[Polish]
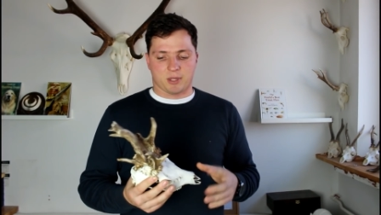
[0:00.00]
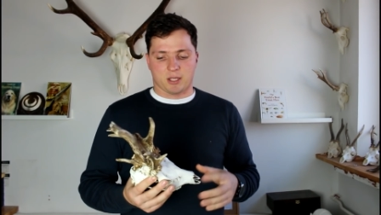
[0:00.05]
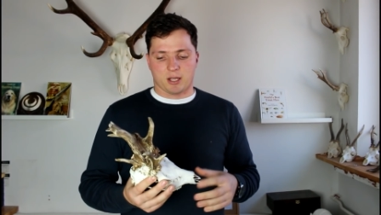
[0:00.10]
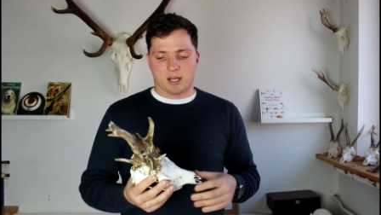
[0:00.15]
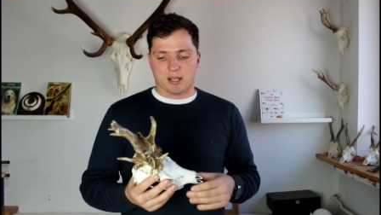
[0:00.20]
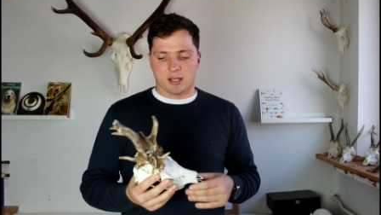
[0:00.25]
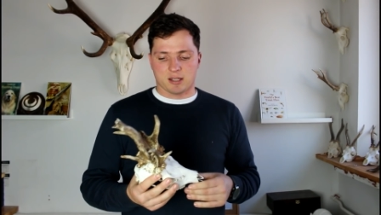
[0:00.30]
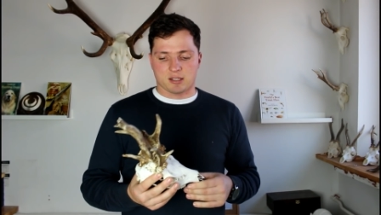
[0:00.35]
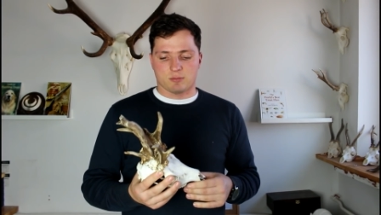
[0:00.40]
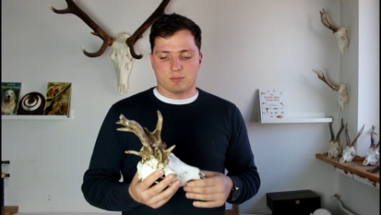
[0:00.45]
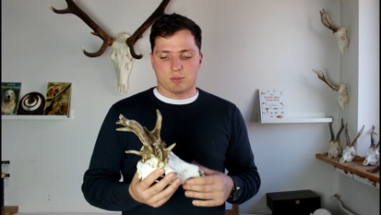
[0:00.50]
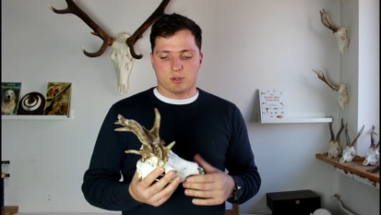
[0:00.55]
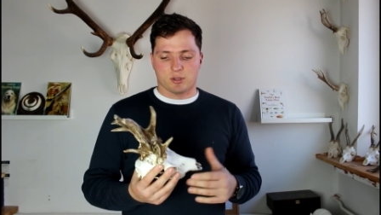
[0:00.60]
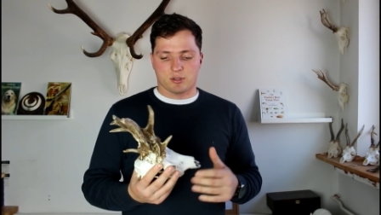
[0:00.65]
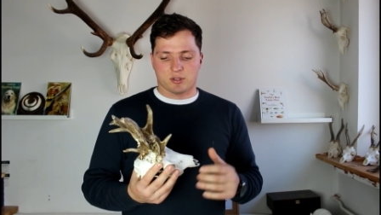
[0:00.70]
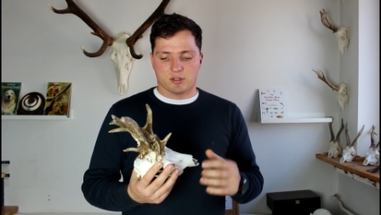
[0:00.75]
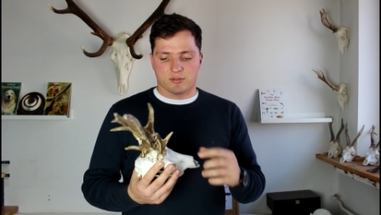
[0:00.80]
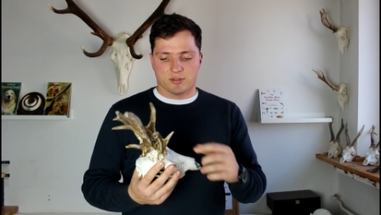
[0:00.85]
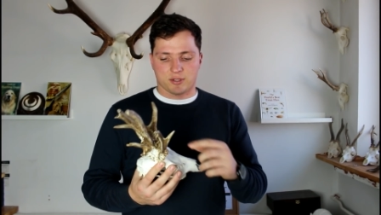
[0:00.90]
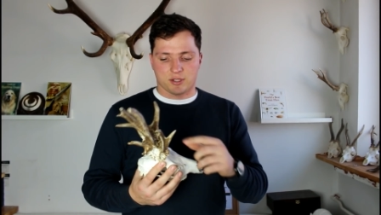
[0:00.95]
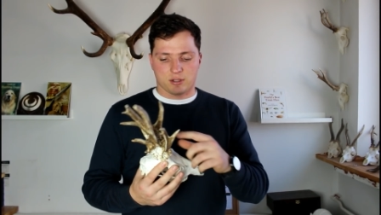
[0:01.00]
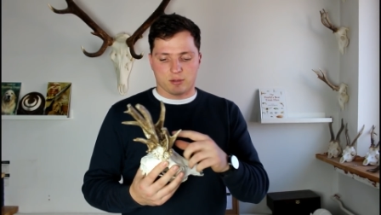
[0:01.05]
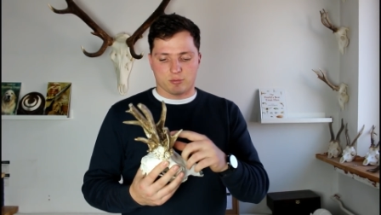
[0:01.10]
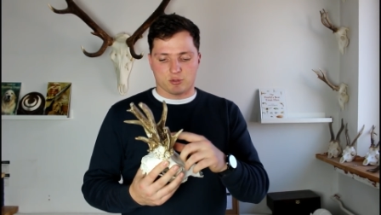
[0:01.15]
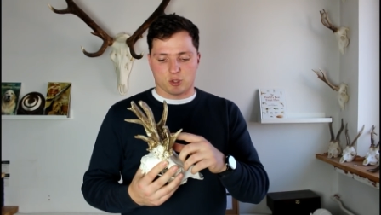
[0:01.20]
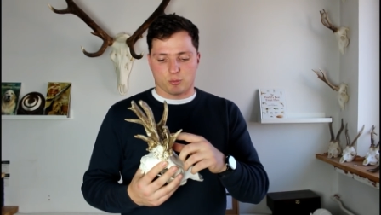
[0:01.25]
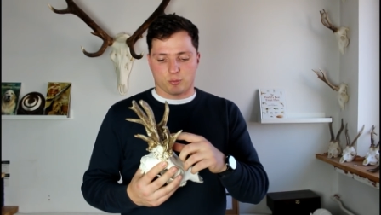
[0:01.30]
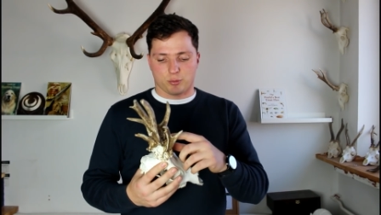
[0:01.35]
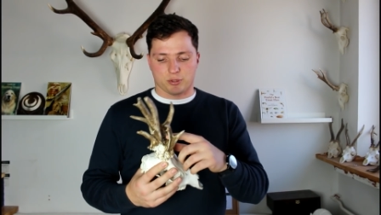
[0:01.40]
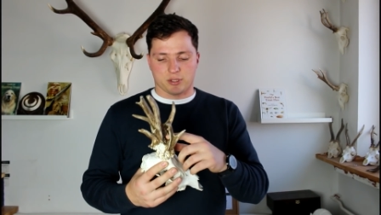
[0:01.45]
a ja sobie stwierdziłem,
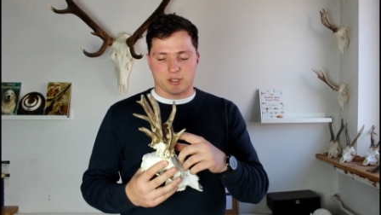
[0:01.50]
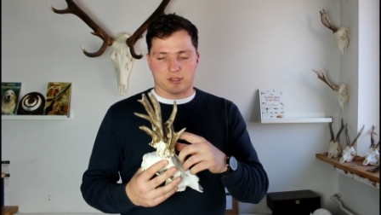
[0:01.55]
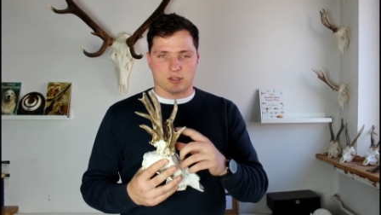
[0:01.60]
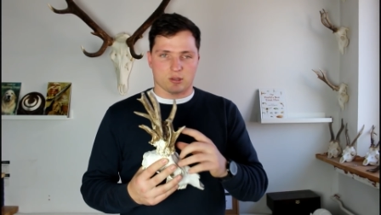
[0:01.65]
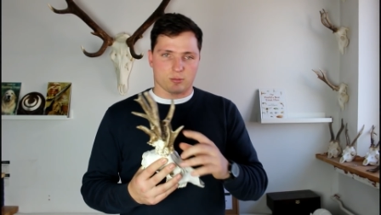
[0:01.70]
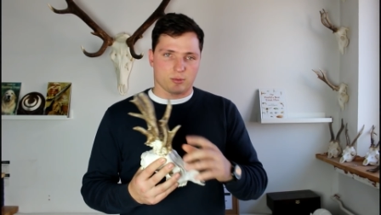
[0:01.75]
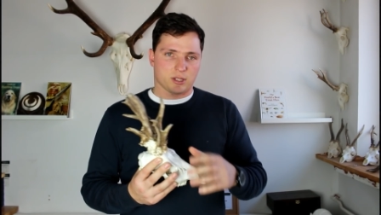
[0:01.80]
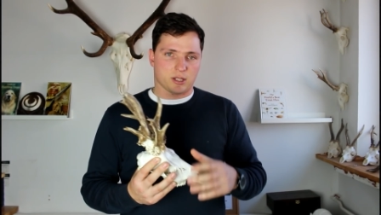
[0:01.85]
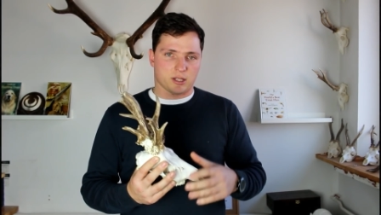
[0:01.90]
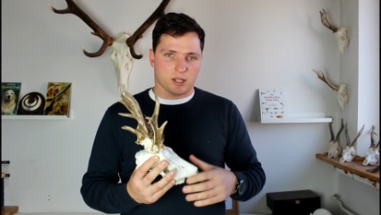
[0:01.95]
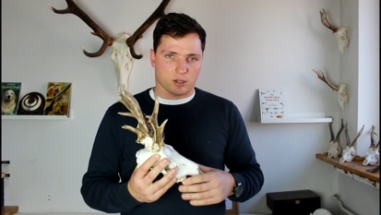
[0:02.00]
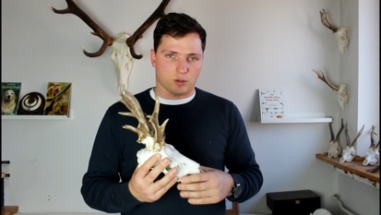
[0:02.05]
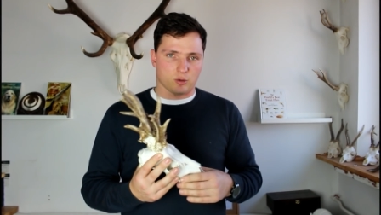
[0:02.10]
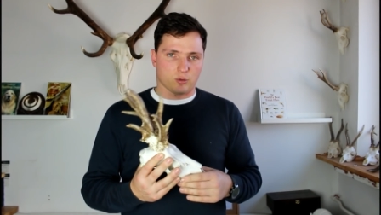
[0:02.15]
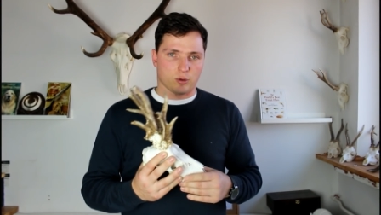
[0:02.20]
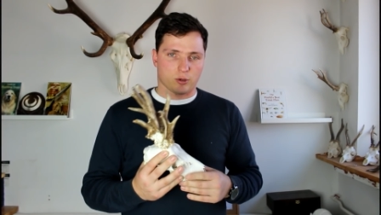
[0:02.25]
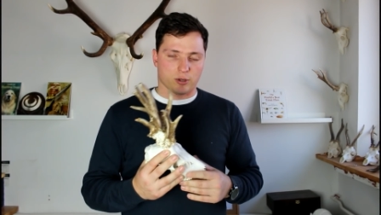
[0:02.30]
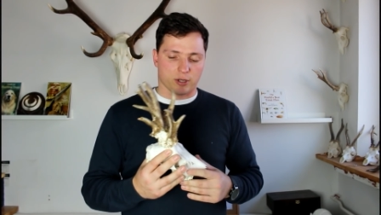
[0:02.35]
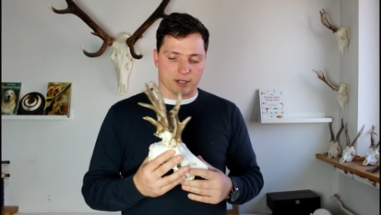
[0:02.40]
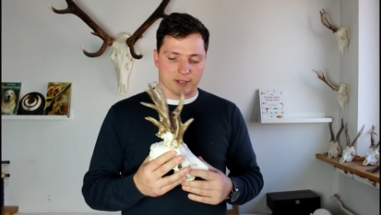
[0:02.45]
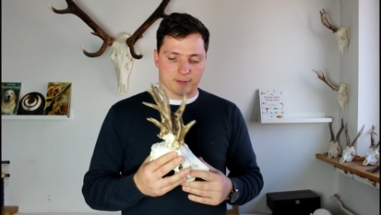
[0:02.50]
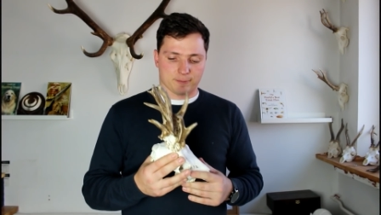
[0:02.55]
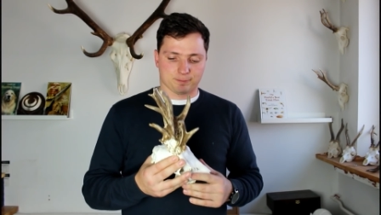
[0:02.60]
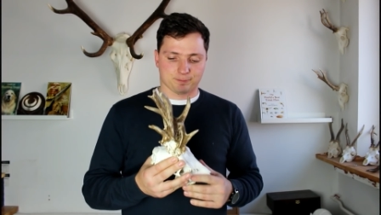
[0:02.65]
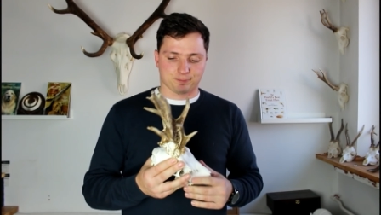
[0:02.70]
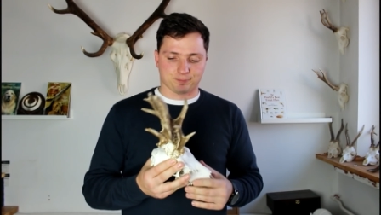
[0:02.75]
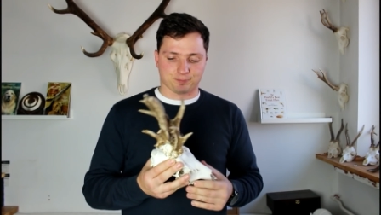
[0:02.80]
że pójdę sobie na taką łąkę